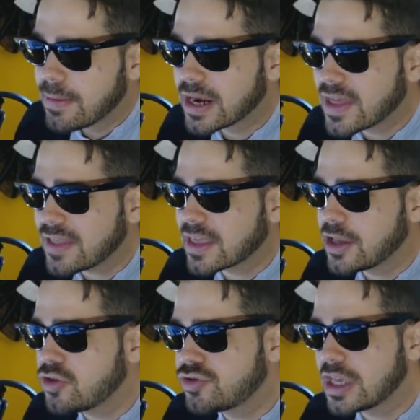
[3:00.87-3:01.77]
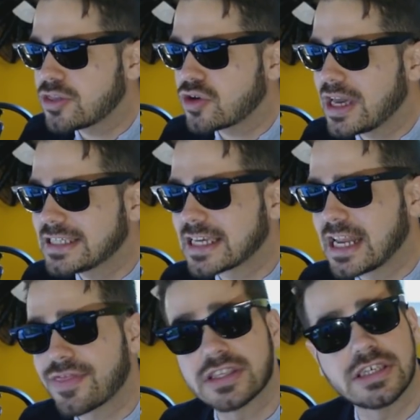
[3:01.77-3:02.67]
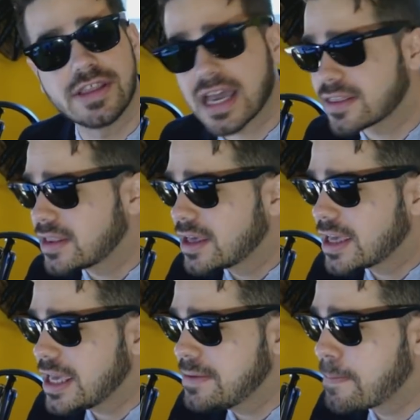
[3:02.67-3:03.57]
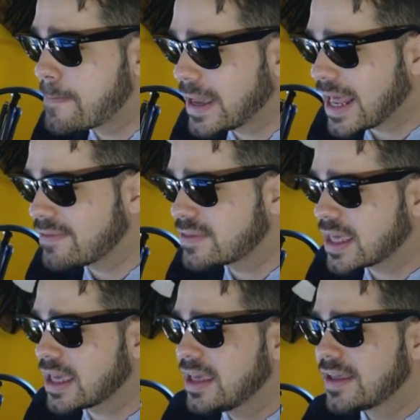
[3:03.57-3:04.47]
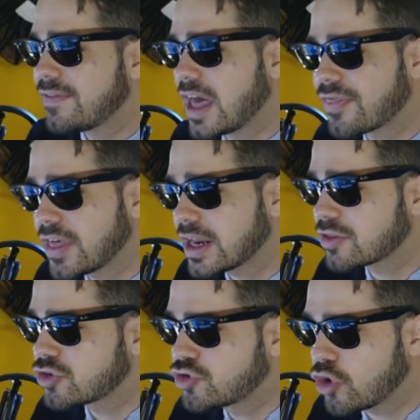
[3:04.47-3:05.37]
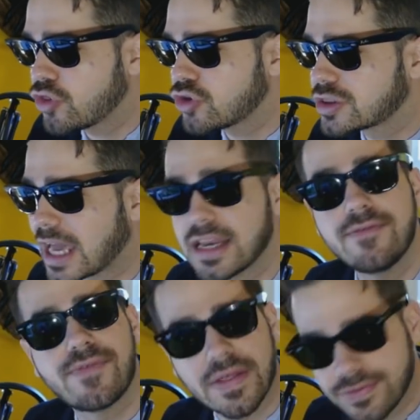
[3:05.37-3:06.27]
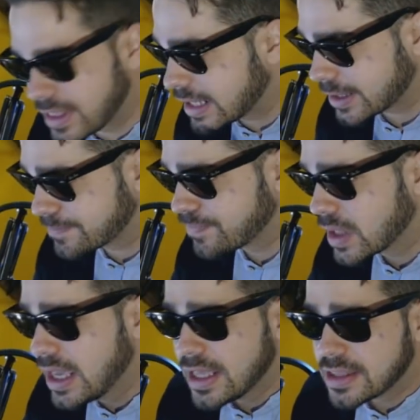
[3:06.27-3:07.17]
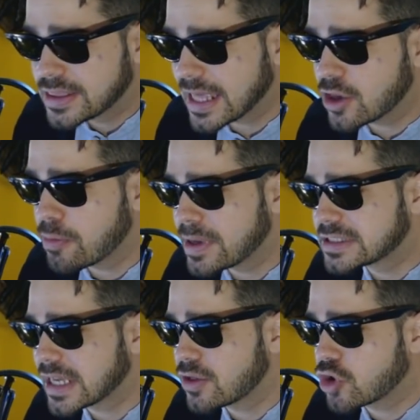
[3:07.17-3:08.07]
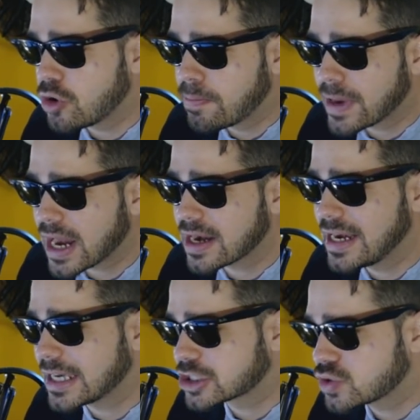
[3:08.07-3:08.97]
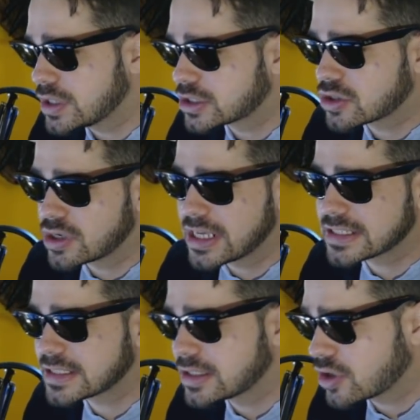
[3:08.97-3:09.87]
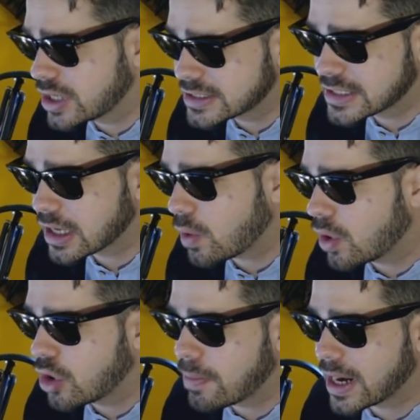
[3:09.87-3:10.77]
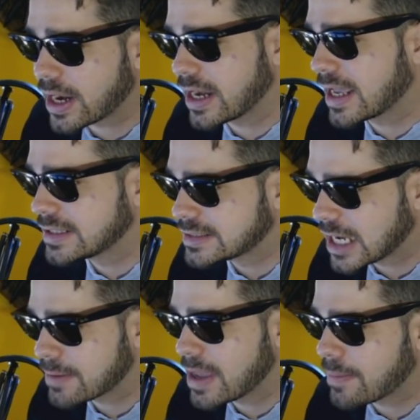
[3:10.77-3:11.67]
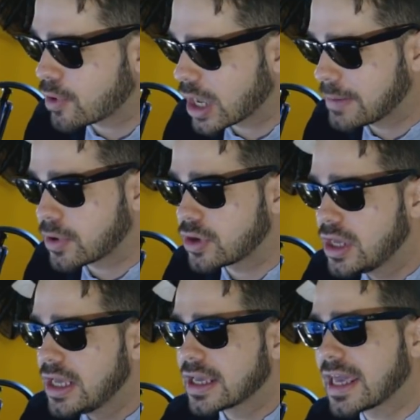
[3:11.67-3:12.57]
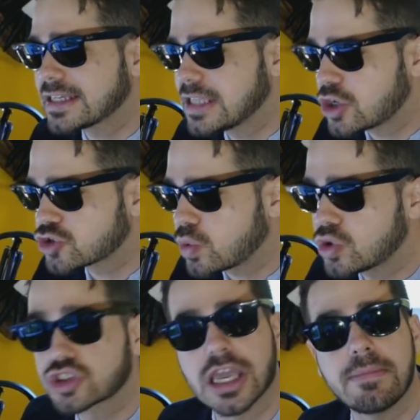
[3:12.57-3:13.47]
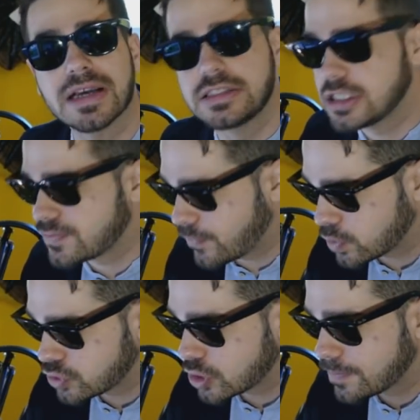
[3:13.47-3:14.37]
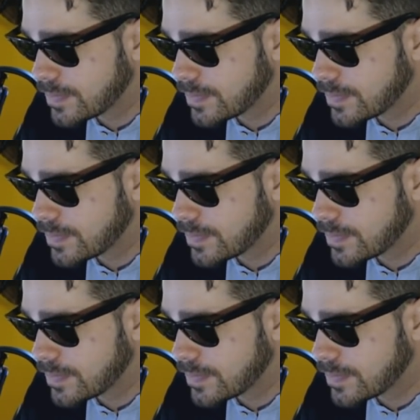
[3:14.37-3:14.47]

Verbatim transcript: verdad que no entiendo esa necesidad imperante de hacer todo tan infantil. Tengo pensado comprar la Switch con, con este juego para reengancharme a Pokémon, que es de los juegos que más disfruto.